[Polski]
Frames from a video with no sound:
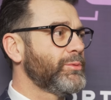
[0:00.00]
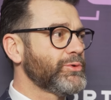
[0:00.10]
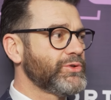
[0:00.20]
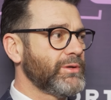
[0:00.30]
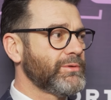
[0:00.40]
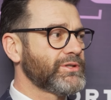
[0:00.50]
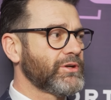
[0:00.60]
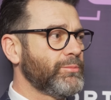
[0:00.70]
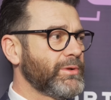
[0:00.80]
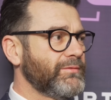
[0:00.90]
Poprosiłem
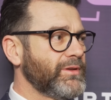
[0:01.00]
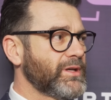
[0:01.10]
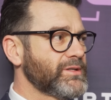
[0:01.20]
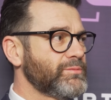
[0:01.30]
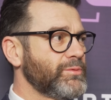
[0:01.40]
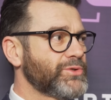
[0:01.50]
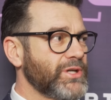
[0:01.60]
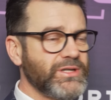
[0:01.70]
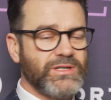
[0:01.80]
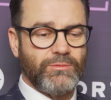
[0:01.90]
naszego prawnika, żeby
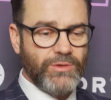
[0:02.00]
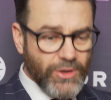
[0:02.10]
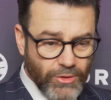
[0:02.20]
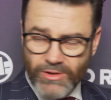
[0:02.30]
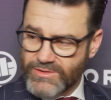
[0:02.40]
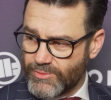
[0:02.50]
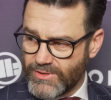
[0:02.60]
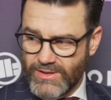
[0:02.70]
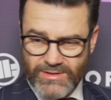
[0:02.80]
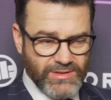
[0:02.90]
przejrzał i
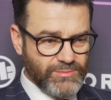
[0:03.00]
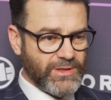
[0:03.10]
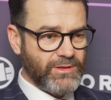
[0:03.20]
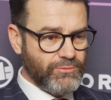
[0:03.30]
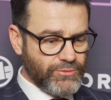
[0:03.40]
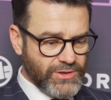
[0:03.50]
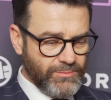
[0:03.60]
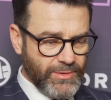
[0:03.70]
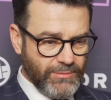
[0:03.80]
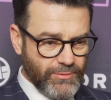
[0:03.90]
korespondencję z
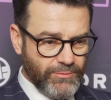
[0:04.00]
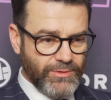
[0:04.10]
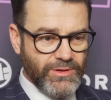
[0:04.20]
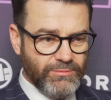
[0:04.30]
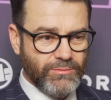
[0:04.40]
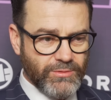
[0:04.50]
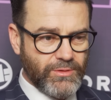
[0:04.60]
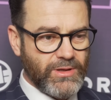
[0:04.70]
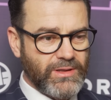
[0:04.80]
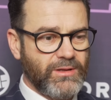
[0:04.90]
Mateuszem pełną, i
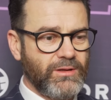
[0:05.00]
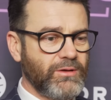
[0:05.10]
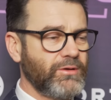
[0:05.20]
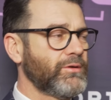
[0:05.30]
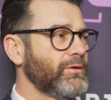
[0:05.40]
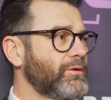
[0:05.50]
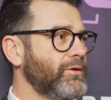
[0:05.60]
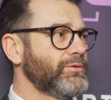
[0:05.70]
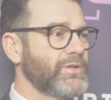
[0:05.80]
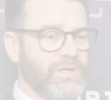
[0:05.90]
y,
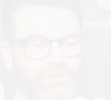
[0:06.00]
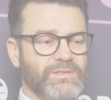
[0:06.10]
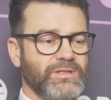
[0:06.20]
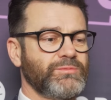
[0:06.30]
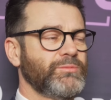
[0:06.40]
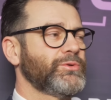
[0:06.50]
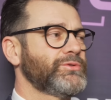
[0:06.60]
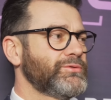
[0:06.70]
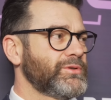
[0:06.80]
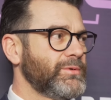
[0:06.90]
kontrakt, więc też bym
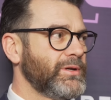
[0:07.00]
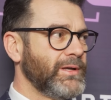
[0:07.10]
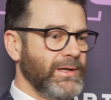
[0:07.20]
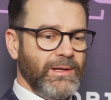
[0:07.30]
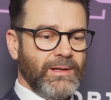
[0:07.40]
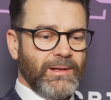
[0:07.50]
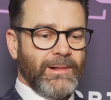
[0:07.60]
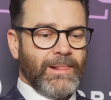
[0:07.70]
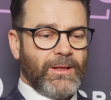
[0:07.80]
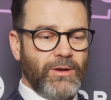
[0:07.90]
prosił, żeby
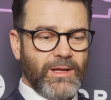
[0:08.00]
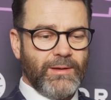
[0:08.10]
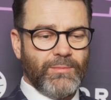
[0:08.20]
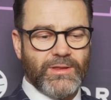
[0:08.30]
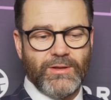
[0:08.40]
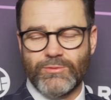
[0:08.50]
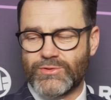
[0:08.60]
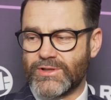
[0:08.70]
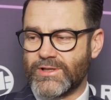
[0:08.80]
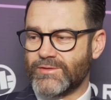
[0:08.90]
kolega
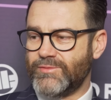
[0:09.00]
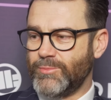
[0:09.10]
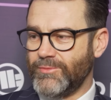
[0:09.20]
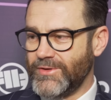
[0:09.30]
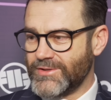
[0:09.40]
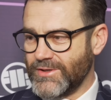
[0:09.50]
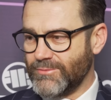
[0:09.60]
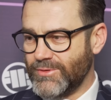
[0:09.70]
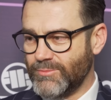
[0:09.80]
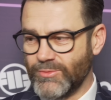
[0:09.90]
Mateusz się teraz
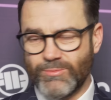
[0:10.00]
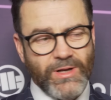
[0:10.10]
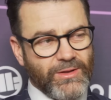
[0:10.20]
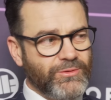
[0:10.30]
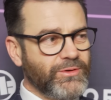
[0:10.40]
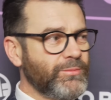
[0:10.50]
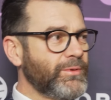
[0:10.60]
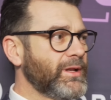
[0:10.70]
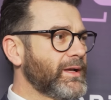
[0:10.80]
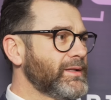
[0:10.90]
wypowiedział, bo bardzo
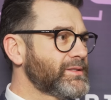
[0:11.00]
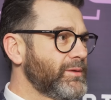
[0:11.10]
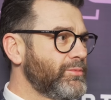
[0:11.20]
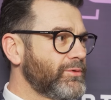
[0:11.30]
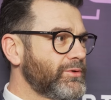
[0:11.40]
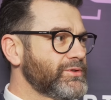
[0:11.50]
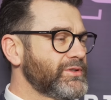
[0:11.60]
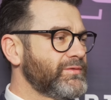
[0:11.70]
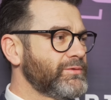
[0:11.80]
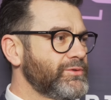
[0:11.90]
niby eleganckie było to,
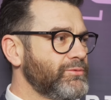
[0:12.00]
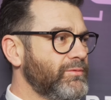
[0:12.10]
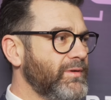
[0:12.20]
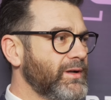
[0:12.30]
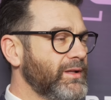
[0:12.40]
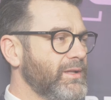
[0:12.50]
że zwrócił uwagę